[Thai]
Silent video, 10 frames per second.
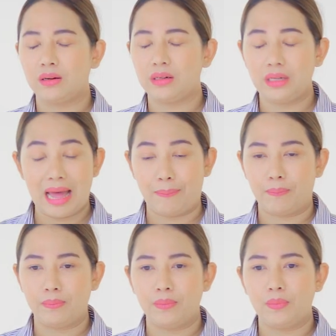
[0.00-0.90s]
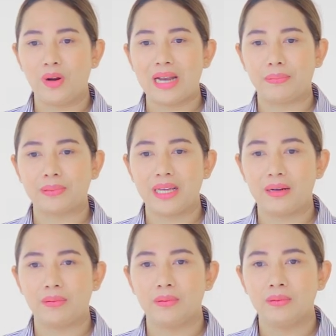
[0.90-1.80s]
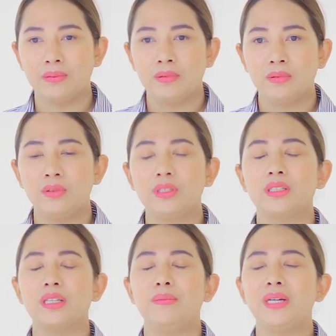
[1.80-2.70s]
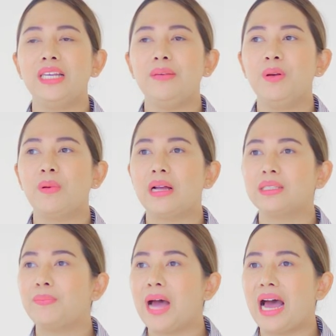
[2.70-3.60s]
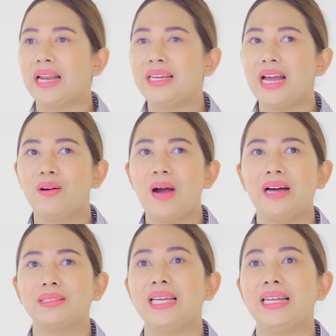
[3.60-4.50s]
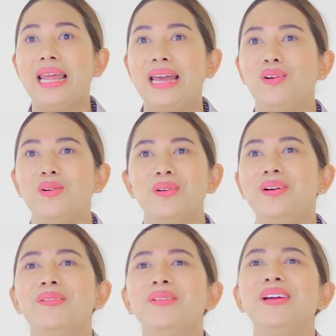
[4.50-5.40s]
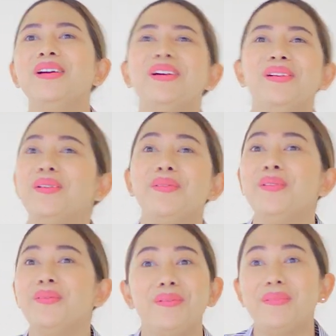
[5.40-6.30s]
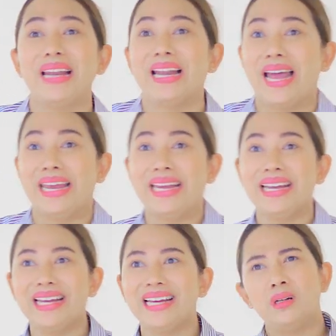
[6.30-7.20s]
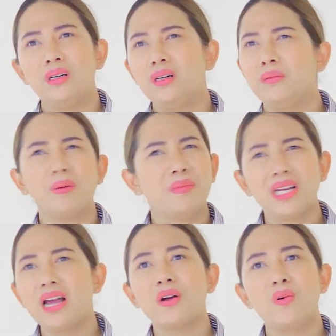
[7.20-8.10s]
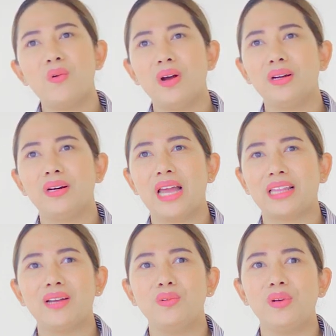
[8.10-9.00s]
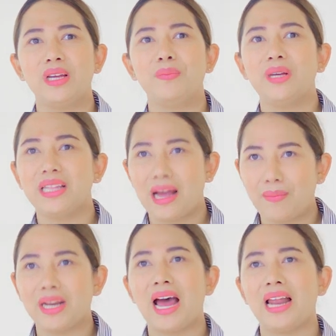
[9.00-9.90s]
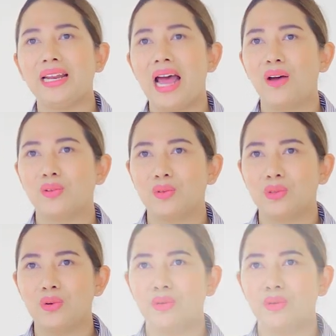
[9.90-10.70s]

แล้วก็หลับพอหลับเสร็จรู้สึกตื่นอีกทีพี่บอกจะผ่าแล้วยังก็อ่าเสร็จแล้ว ไม่เป็นอะไร เออมันไม่น่ากลัวเลยอะถ้ารู้อย่างเงี้ยพี่ทำมานานแล้วนะเอาตร